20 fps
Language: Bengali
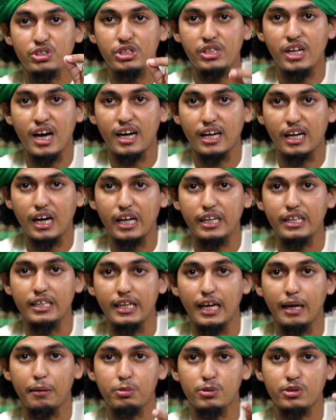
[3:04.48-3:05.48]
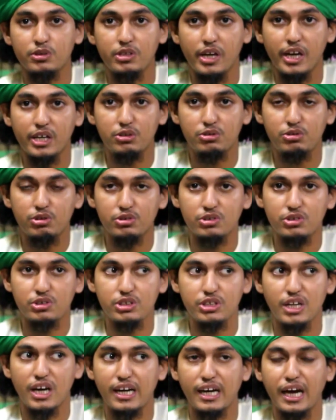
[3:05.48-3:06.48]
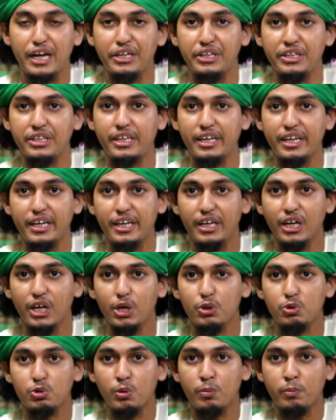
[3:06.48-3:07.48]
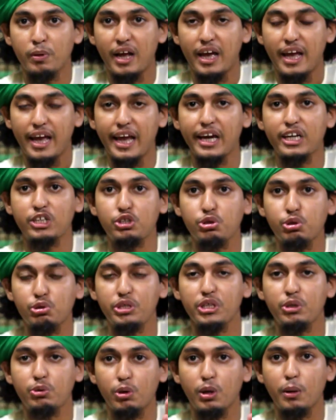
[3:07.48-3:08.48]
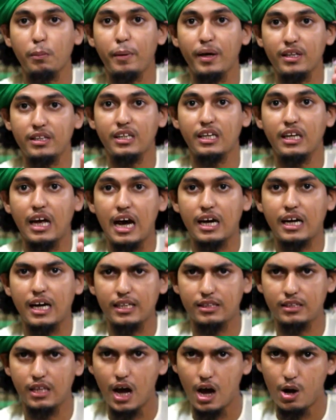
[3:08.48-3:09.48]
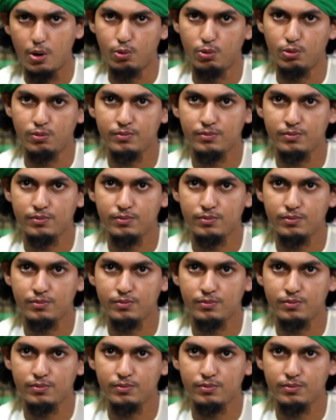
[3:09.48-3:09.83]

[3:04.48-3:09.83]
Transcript: জিনাকারী এবং একজন জিনাকারিনীকে তোমরা একশোটি করে বেতের আঘাত দাও